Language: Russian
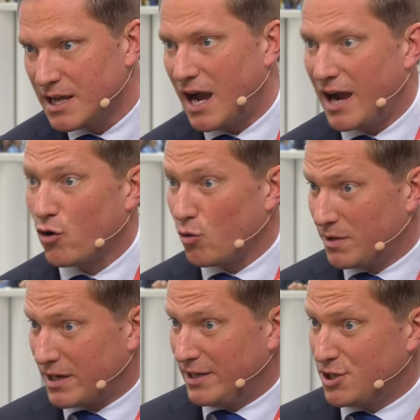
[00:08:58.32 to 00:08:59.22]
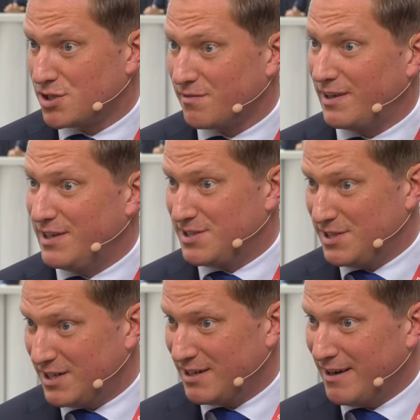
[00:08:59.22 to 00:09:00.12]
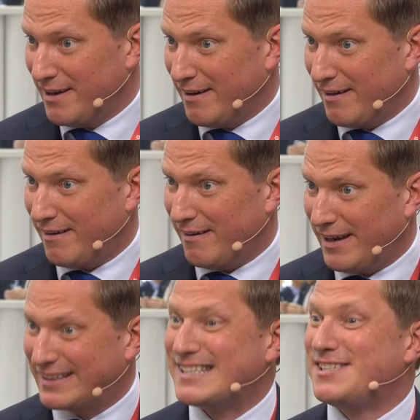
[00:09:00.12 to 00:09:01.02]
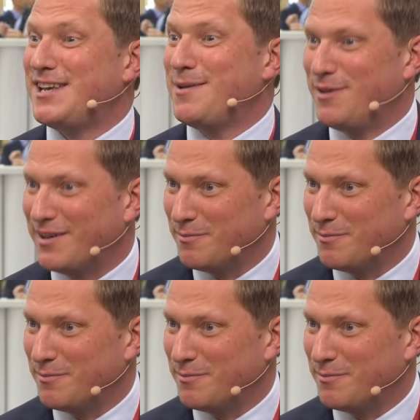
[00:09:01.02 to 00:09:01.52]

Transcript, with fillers: Огромное количество из них э, это семьи,